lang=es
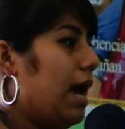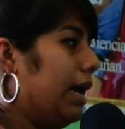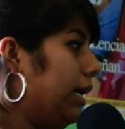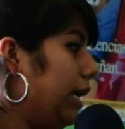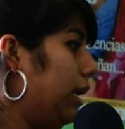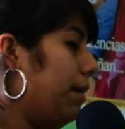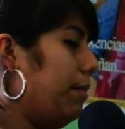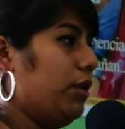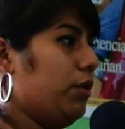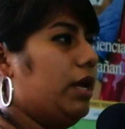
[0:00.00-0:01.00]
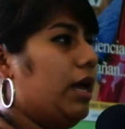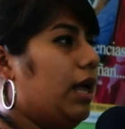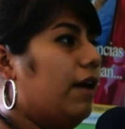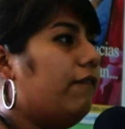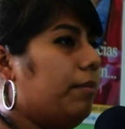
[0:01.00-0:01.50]
aquí la mayoría
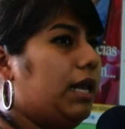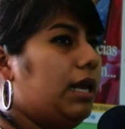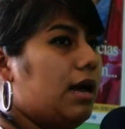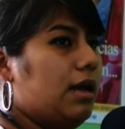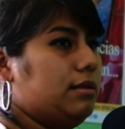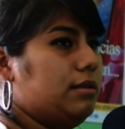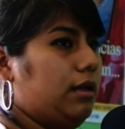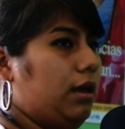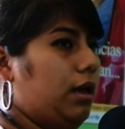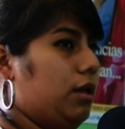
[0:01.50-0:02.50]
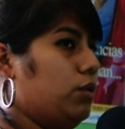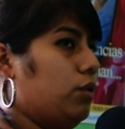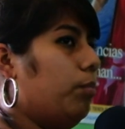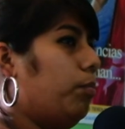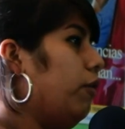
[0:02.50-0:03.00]
de las familias eh,
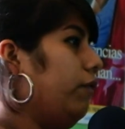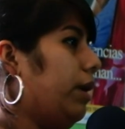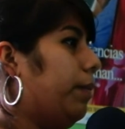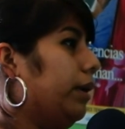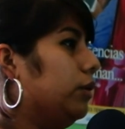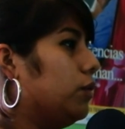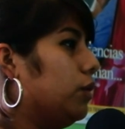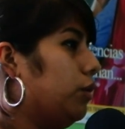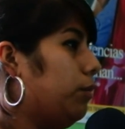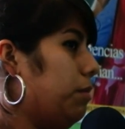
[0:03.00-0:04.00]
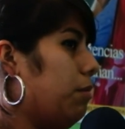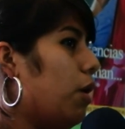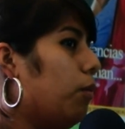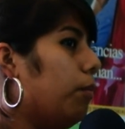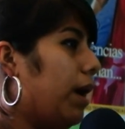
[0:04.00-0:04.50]
son pobres, pues nosotros vivimos
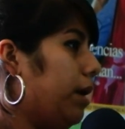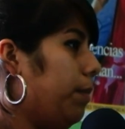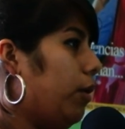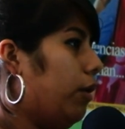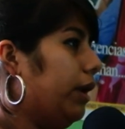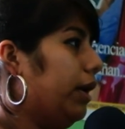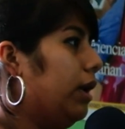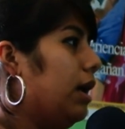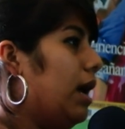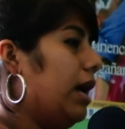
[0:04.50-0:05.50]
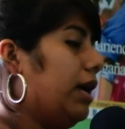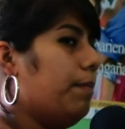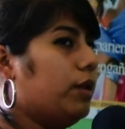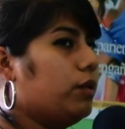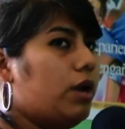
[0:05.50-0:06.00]
en un país pobre. Aquí hay
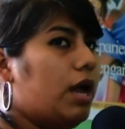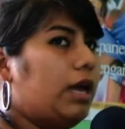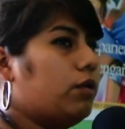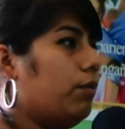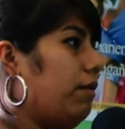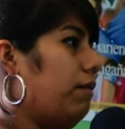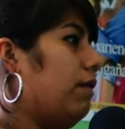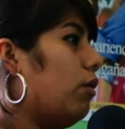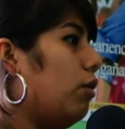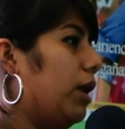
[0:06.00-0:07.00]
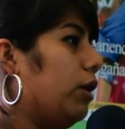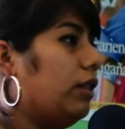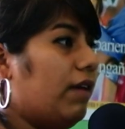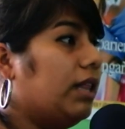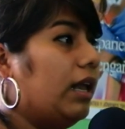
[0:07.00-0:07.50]
personas que sobreviven con menos
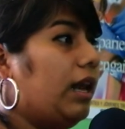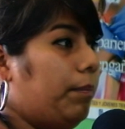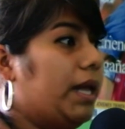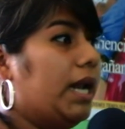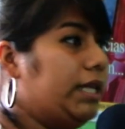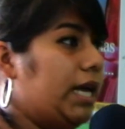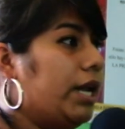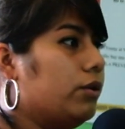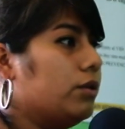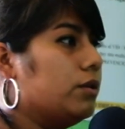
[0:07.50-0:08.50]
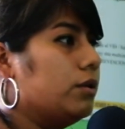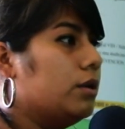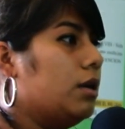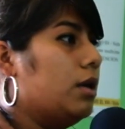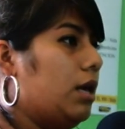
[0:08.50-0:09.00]
de 20 lempiras diarios.
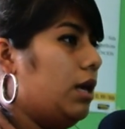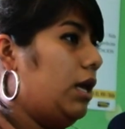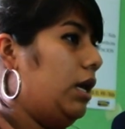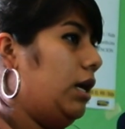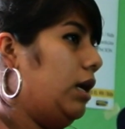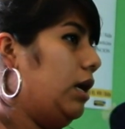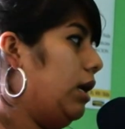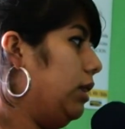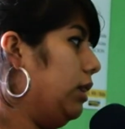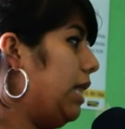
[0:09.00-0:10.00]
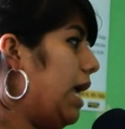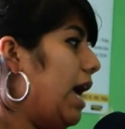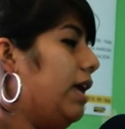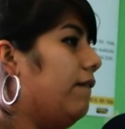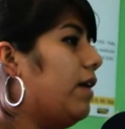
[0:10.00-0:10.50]
Y de
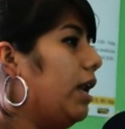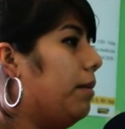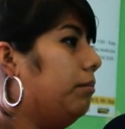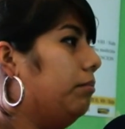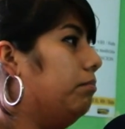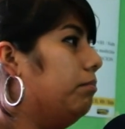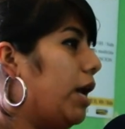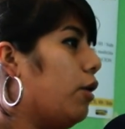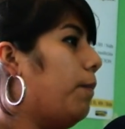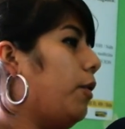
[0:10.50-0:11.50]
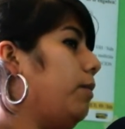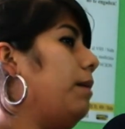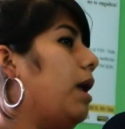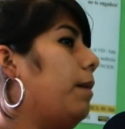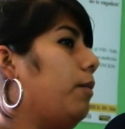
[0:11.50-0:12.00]
ahí vienen varios
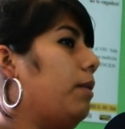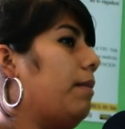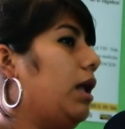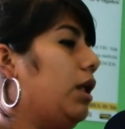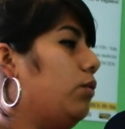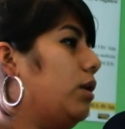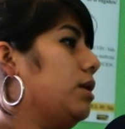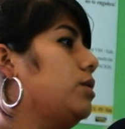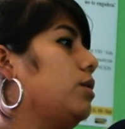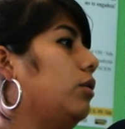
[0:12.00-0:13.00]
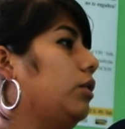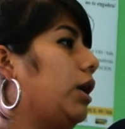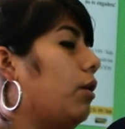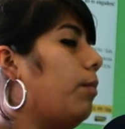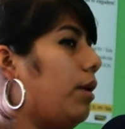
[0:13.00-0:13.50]
problemas, el problema de la educación, de
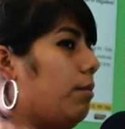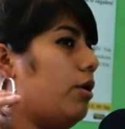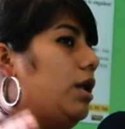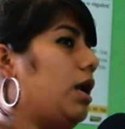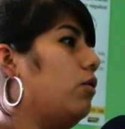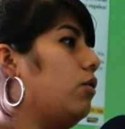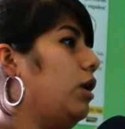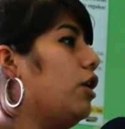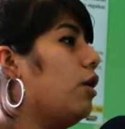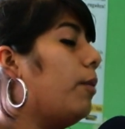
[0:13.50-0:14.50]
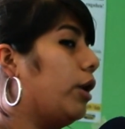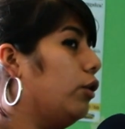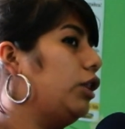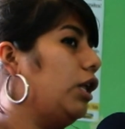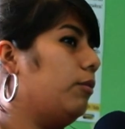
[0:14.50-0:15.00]
que no podemos ir a los colegios porque
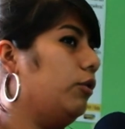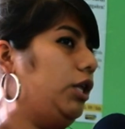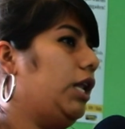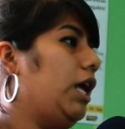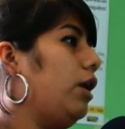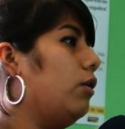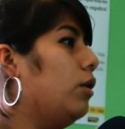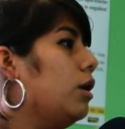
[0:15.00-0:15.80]
no tenemos dinero,